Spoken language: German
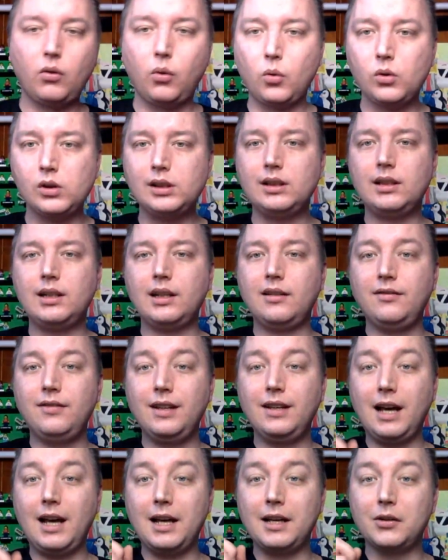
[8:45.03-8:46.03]
holen.
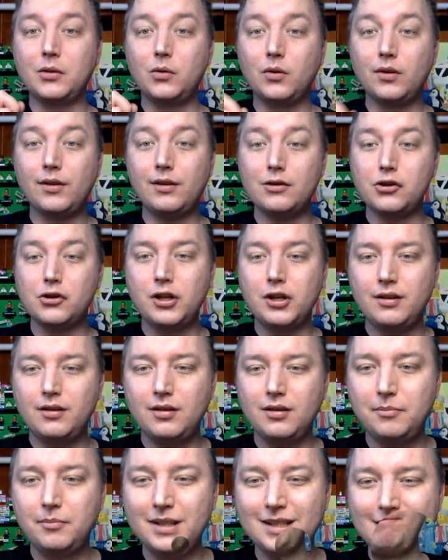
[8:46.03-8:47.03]
Deswegen ein kurzer
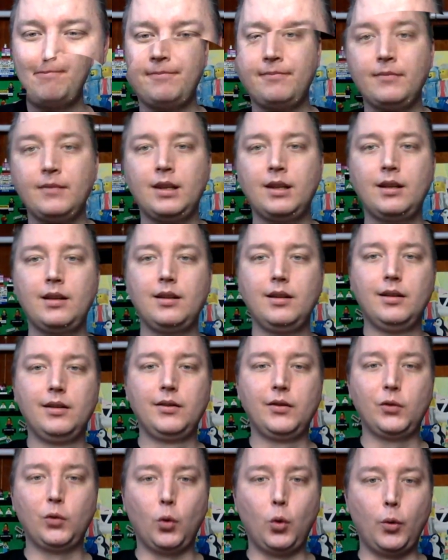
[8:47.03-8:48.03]
Schnitt. Bis gleich.
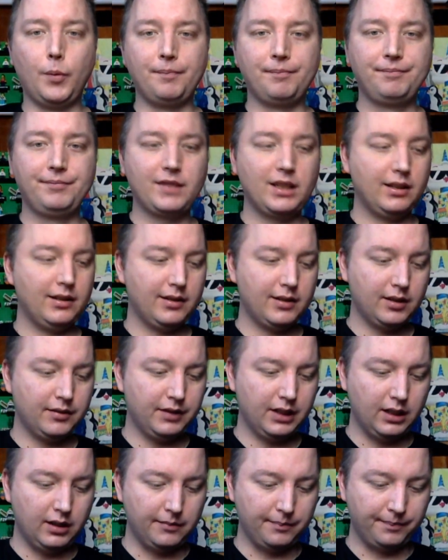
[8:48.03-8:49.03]
So, da ist er
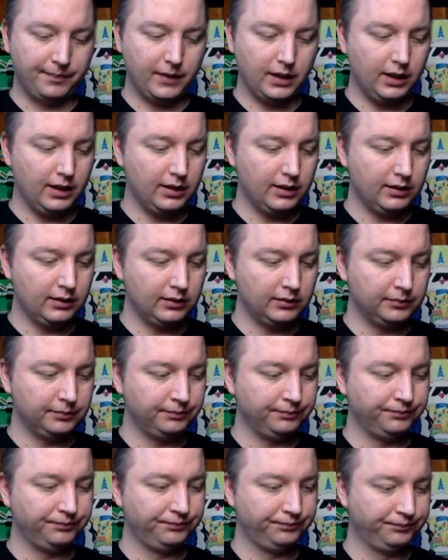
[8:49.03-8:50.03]
wieder.
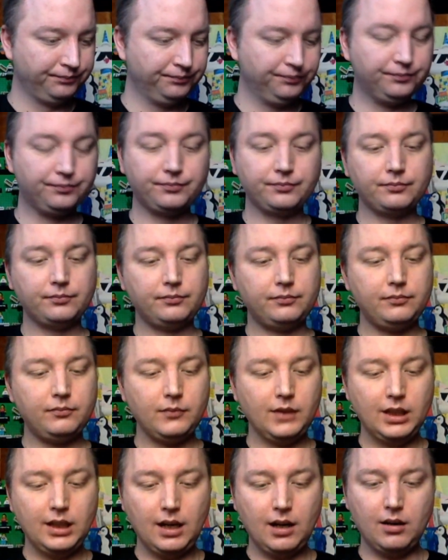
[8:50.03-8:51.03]
Ähm,
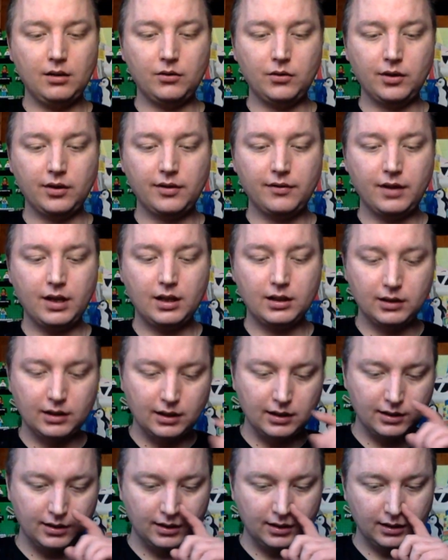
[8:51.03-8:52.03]
ja, und zwar
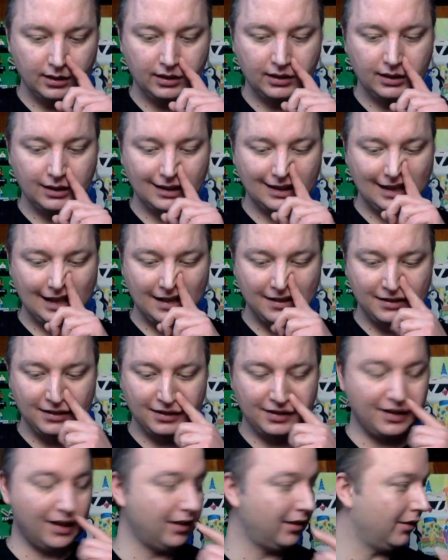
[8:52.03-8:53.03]
das äh, kleinste
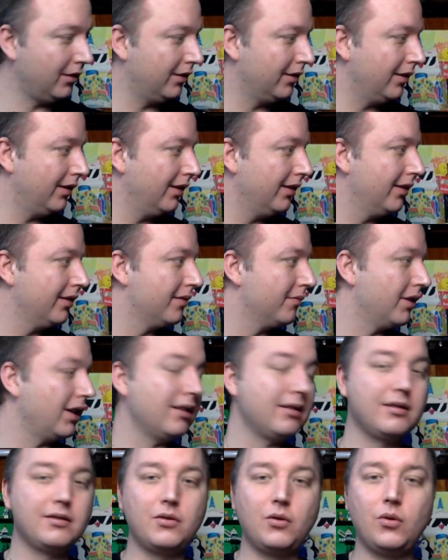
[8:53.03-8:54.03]
Set in, in, diesem
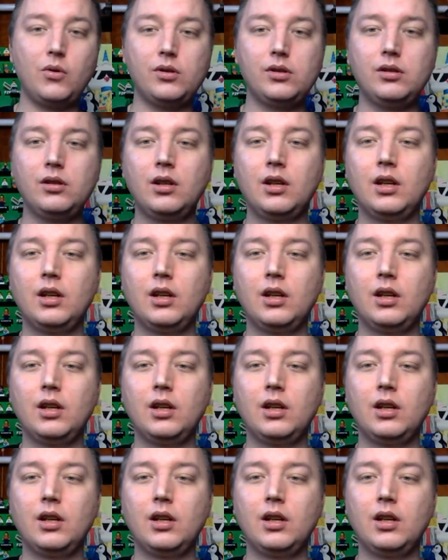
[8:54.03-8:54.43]
ganzen Haul